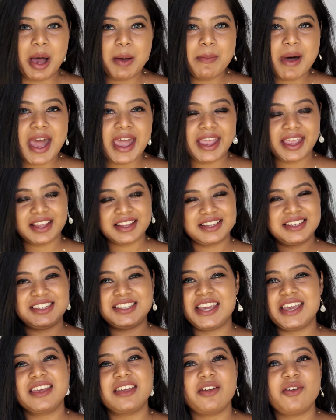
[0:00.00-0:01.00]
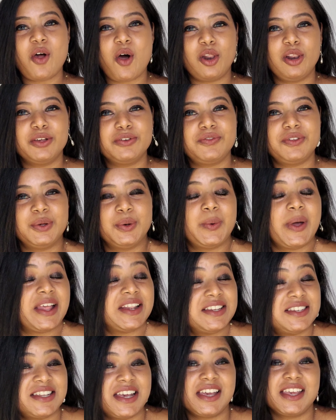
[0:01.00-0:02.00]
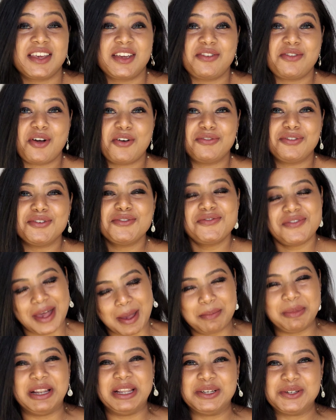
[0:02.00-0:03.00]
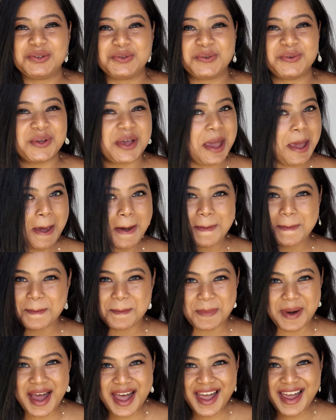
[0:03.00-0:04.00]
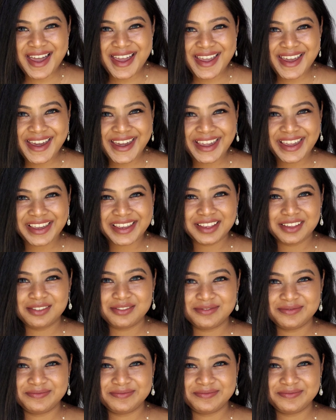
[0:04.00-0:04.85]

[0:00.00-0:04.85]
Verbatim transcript: बाय बाय टेक केयर ऑल ऑफ़ यू एंड टेक केयर ऑफ़ योर फैमिली टू बाय